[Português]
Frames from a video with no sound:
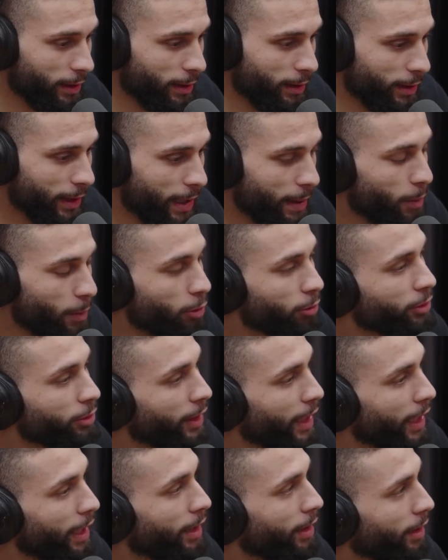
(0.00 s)

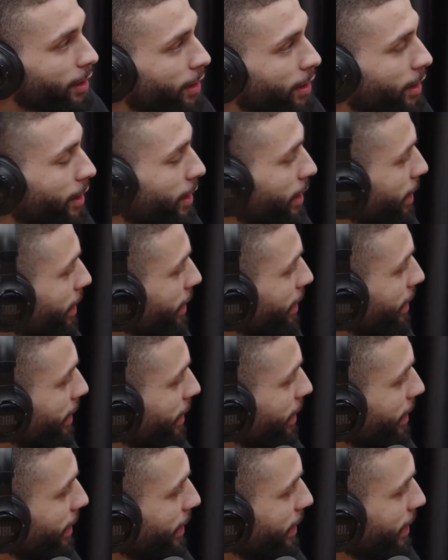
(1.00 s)
demonstrar
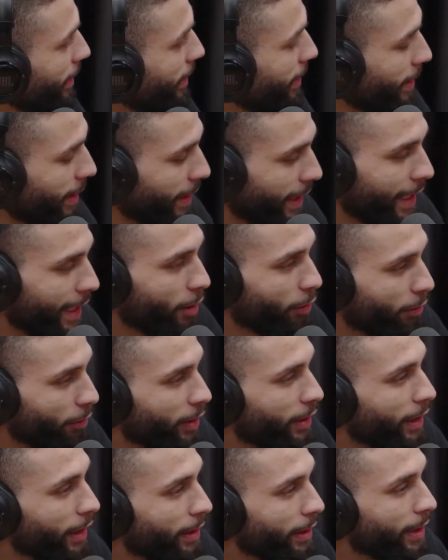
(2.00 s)
quem eu
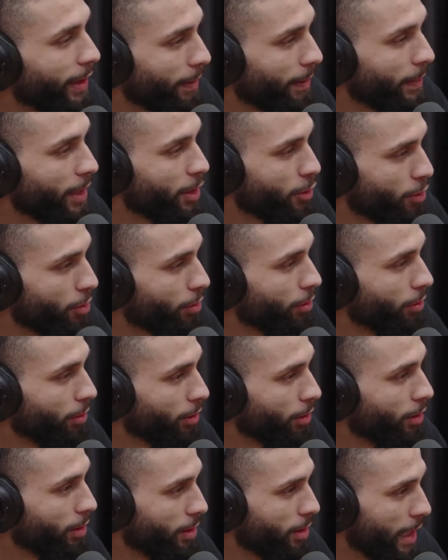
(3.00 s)
verdadeiramente sou,
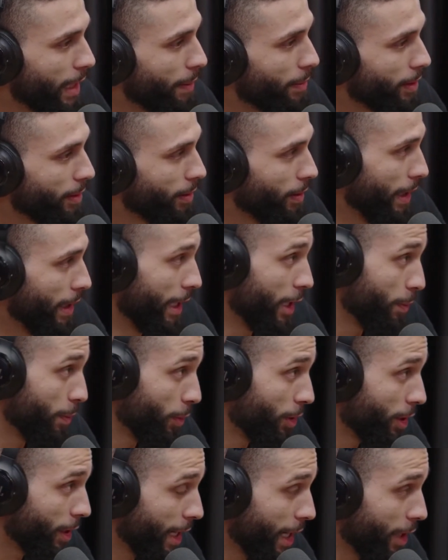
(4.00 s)
sabe? Nesse
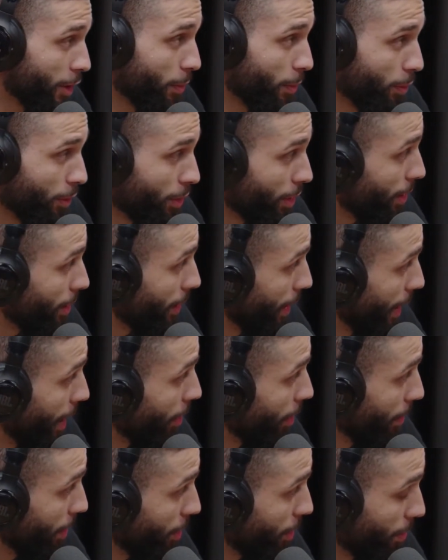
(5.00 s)
podcast eu pude
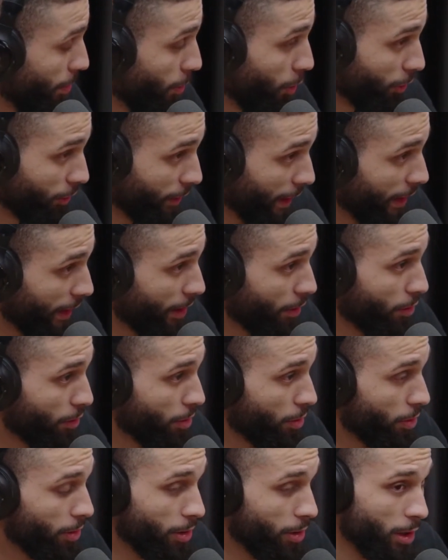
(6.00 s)
realmente mostrar quem eu
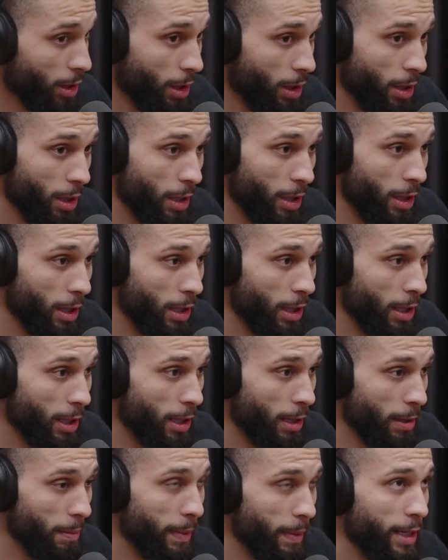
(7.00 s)
sou.
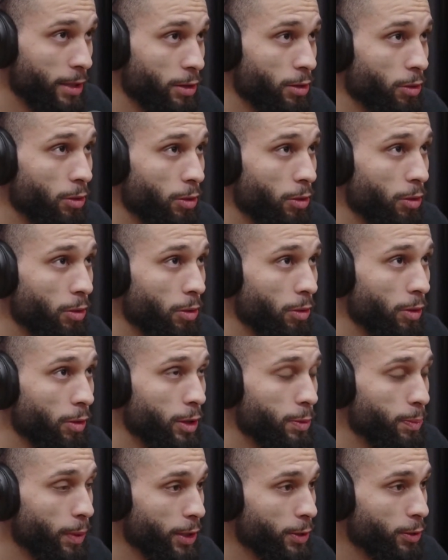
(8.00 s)
Mas o, o
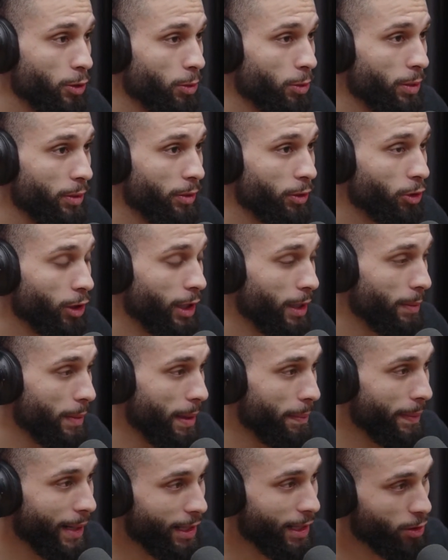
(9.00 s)
Esporte Clube Vitória me
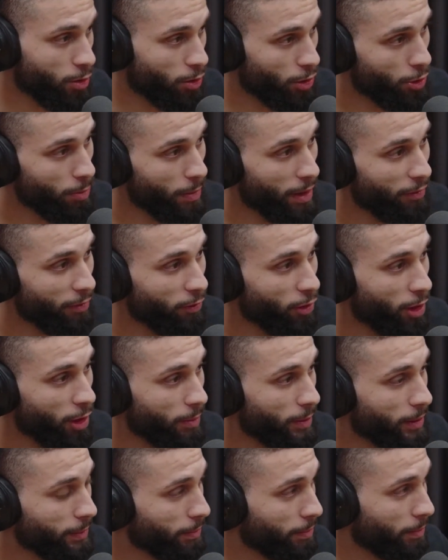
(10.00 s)
abraçou de uma
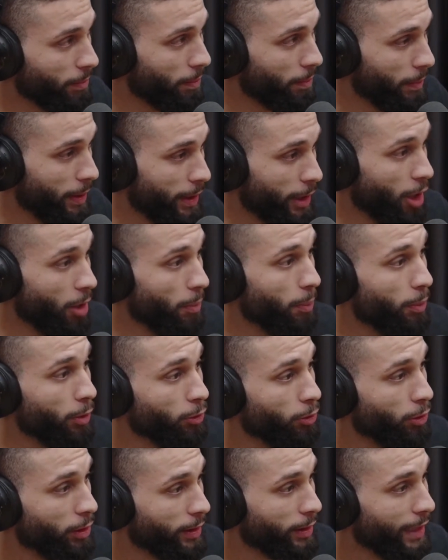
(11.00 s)
forma, me deu a
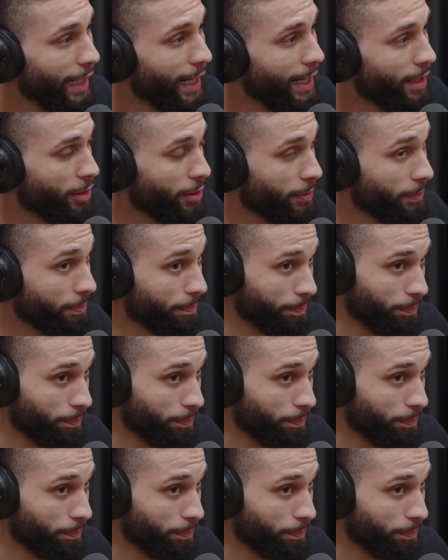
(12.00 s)
oportunidade